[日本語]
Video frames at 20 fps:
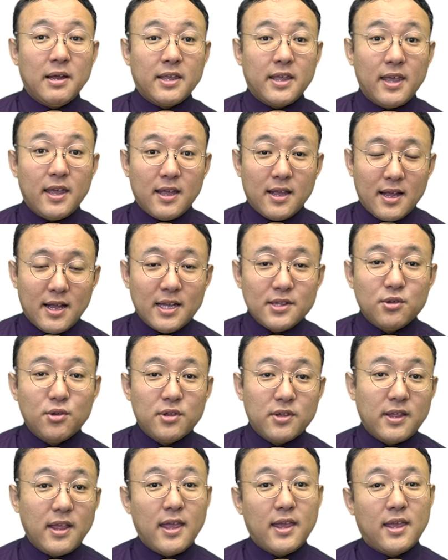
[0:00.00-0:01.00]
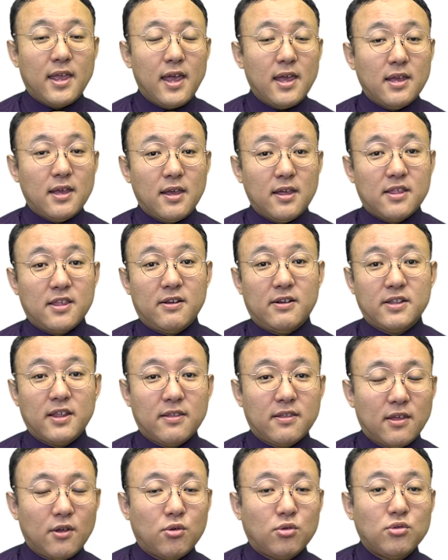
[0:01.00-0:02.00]
結果として経営陣はで
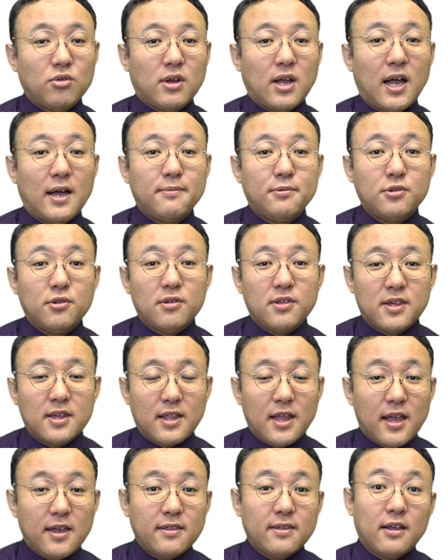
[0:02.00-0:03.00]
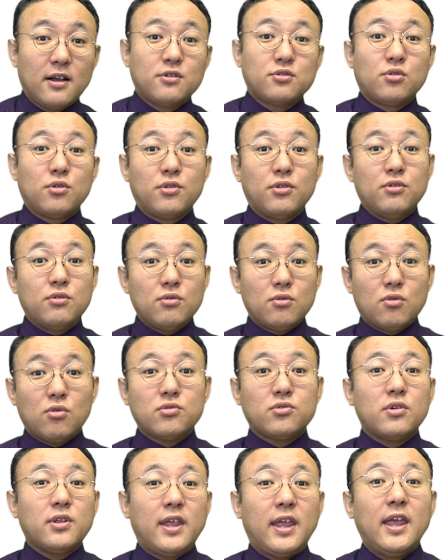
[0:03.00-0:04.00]
すね、この株主対策というこ
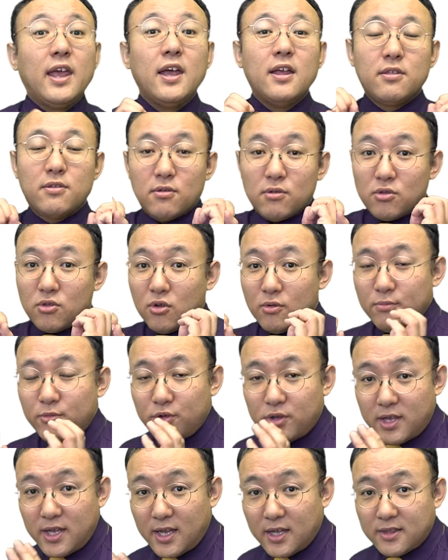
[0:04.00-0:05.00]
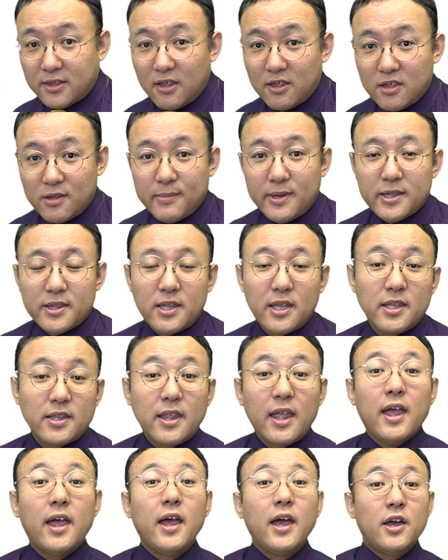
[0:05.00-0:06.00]
とにずっと向き合ってしまってい
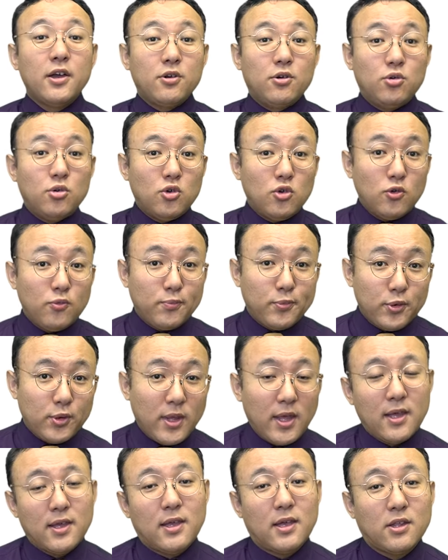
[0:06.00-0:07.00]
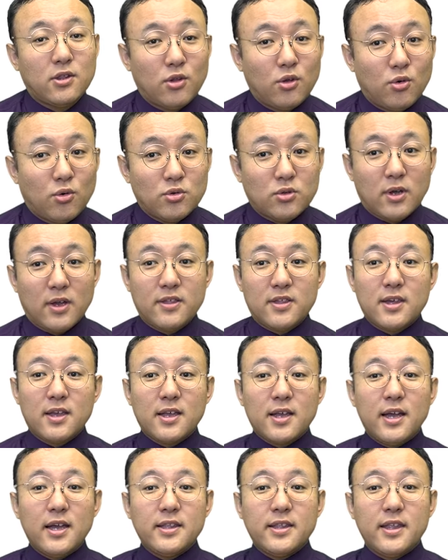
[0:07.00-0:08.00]
て、グループ経営ということがしっか